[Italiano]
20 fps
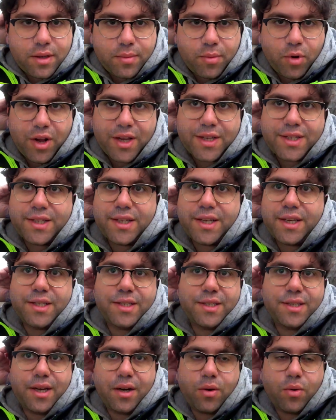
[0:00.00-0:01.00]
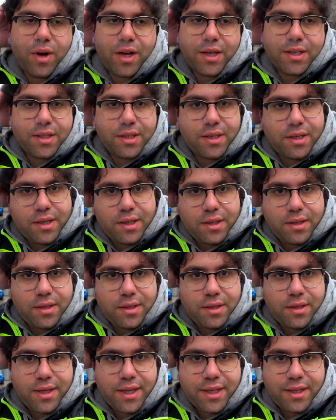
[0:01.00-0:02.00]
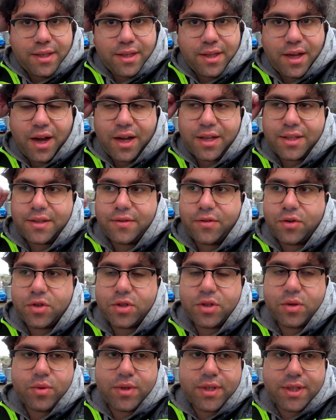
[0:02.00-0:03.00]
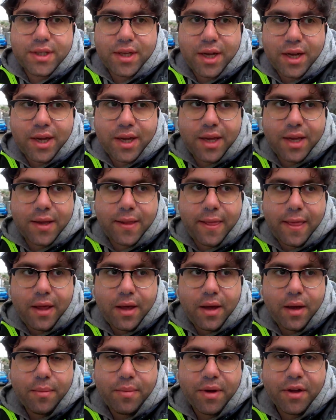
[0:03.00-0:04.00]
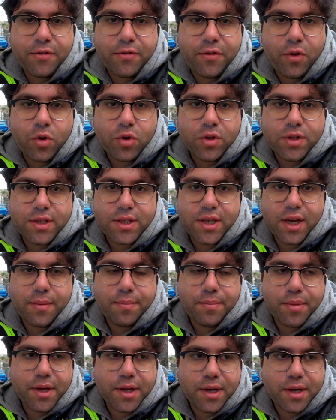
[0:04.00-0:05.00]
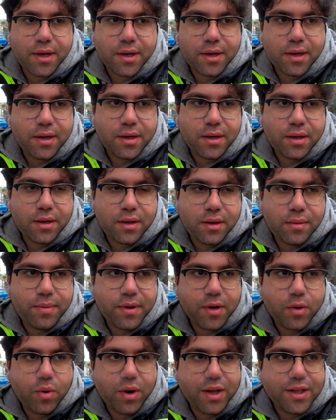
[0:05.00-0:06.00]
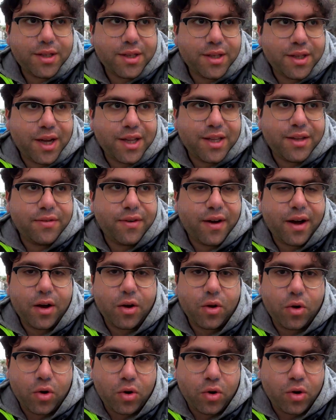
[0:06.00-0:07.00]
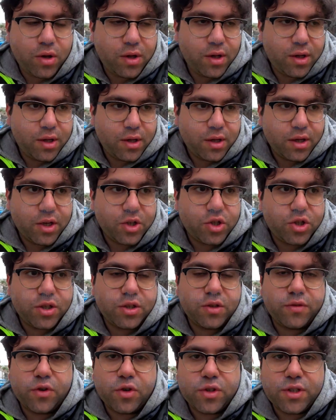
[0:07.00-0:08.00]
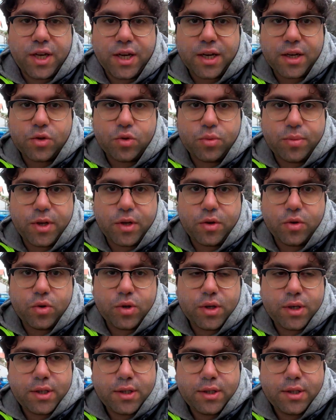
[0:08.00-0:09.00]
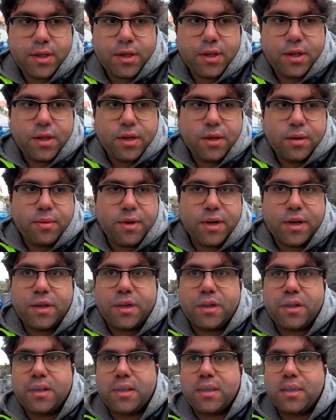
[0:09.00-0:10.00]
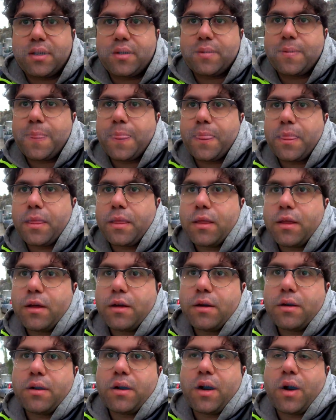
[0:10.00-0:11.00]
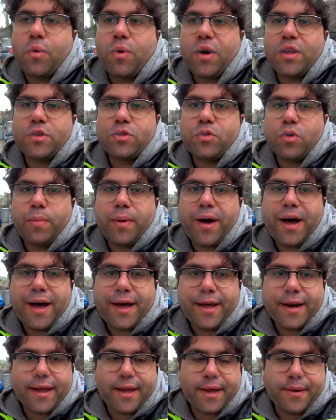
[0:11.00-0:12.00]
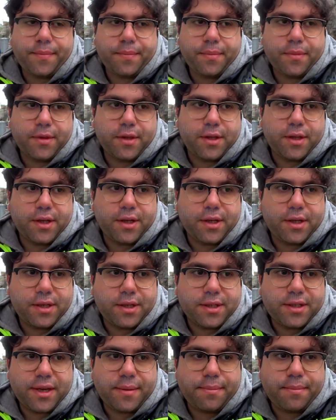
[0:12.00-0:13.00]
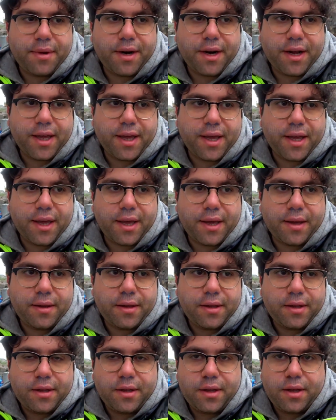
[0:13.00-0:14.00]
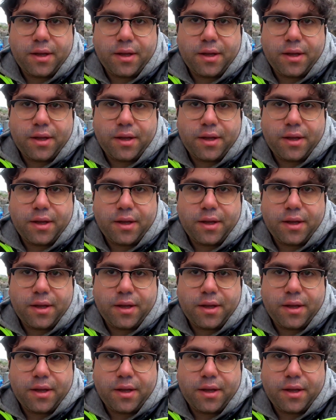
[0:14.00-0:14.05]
tipo la stessa quasi di, di, di entità, anzi forse questa è per forza e per, uh, per, quantità di fango che è sceso forse anche superiore. Che è successo Perché, A quanto pare uh, sembra che